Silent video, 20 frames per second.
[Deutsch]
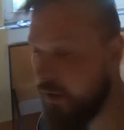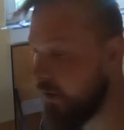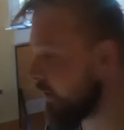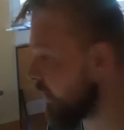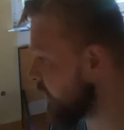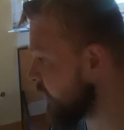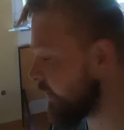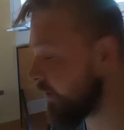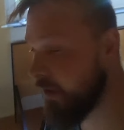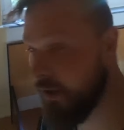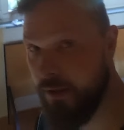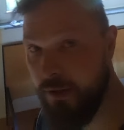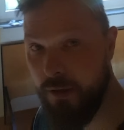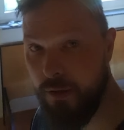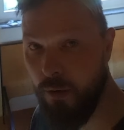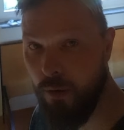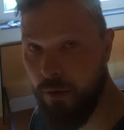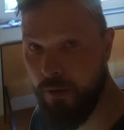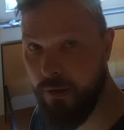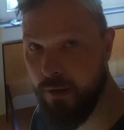Jetzt lasse ich das hier
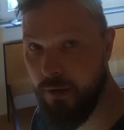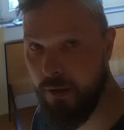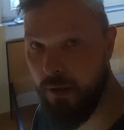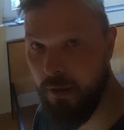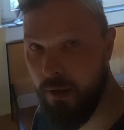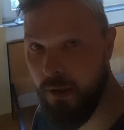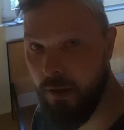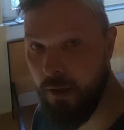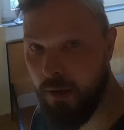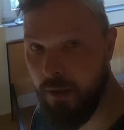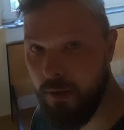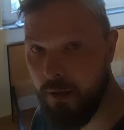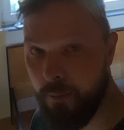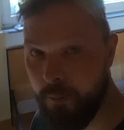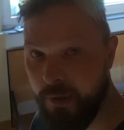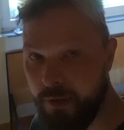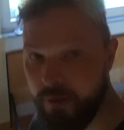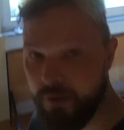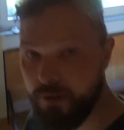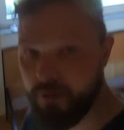trocknen,
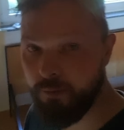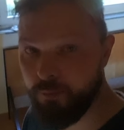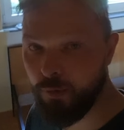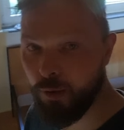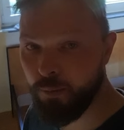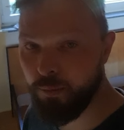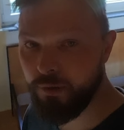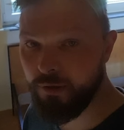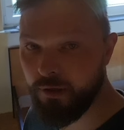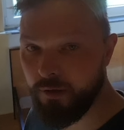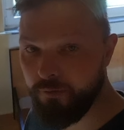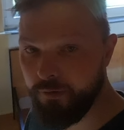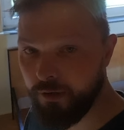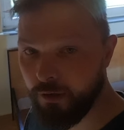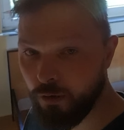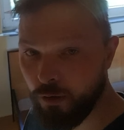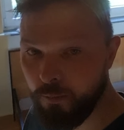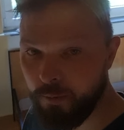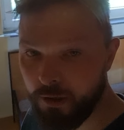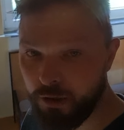damit ich die Möbel hier
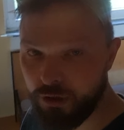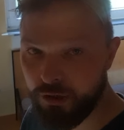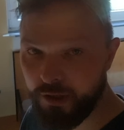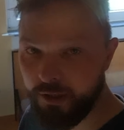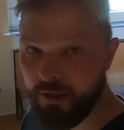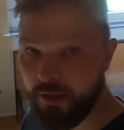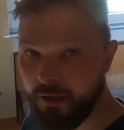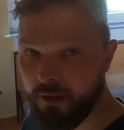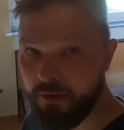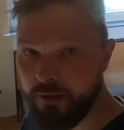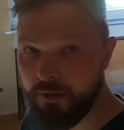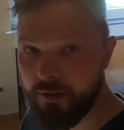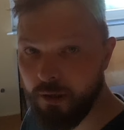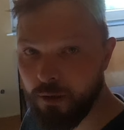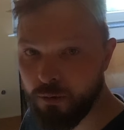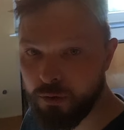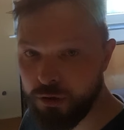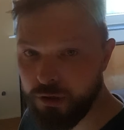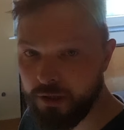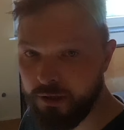wieder rüberstellen kann, die hier
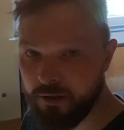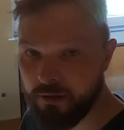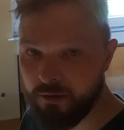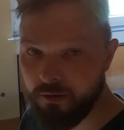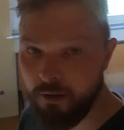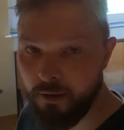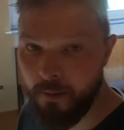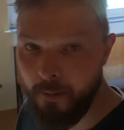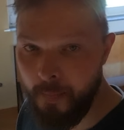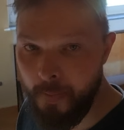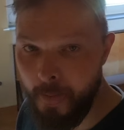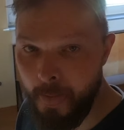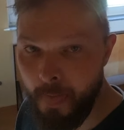auch standen.